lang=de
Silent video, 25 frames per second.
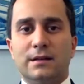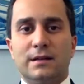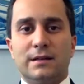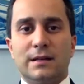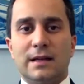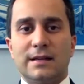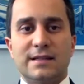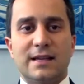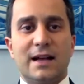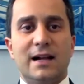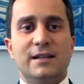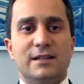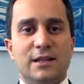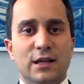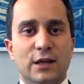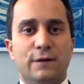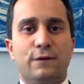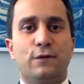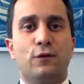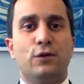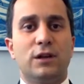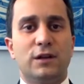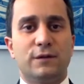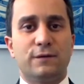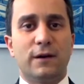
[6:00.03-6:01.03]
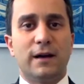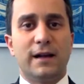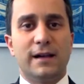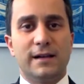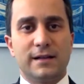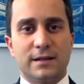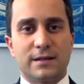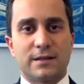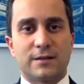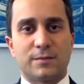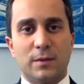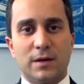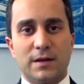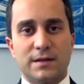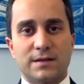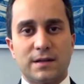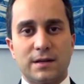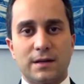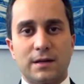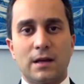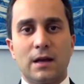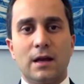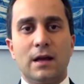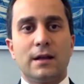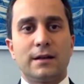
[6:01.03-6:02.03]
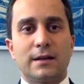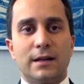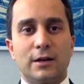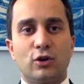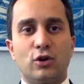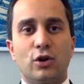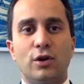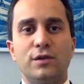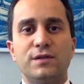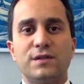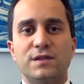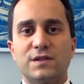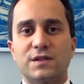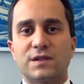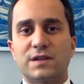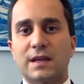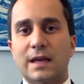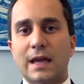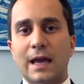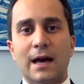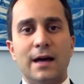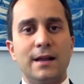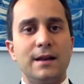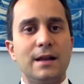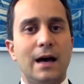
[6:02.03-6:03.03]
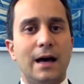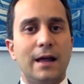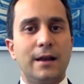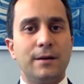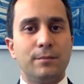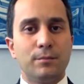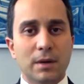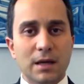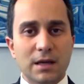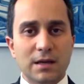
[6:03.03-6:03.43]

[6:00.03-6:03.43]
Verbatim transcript: das halte ich für nicht verhältnismäßig, dann können Sie sich gerne an